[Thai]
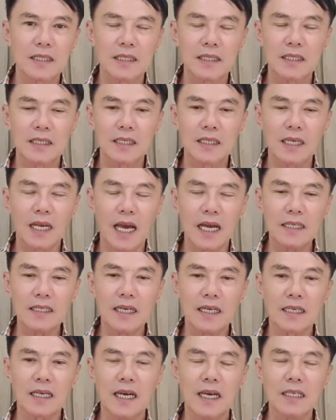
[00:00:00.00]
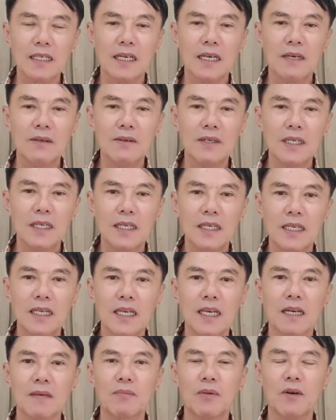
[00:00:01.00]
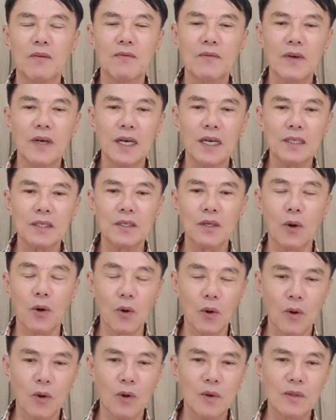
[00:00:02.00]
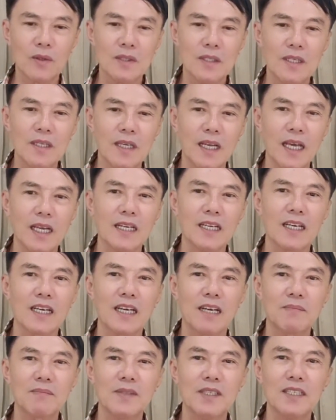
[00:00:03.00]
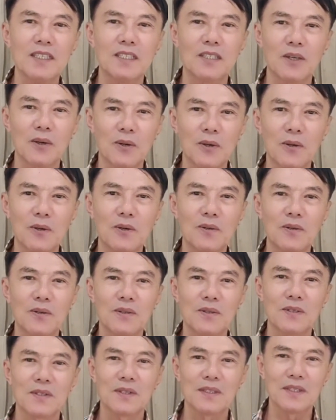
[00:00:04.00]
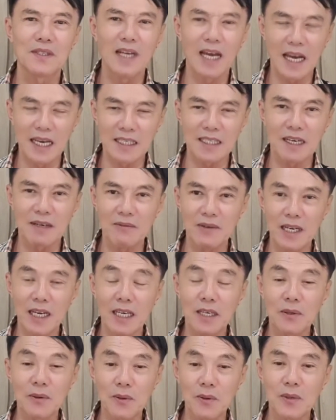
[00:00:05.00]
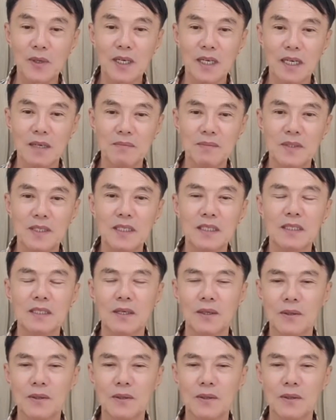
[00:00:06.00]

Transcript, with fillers: หลังจากนั้นเขาก็เลยเรียกผมว่า โจชื่อเล่นนะครับ ชื่อโจได้จากวิไลครูนะครับ ชื่อโจ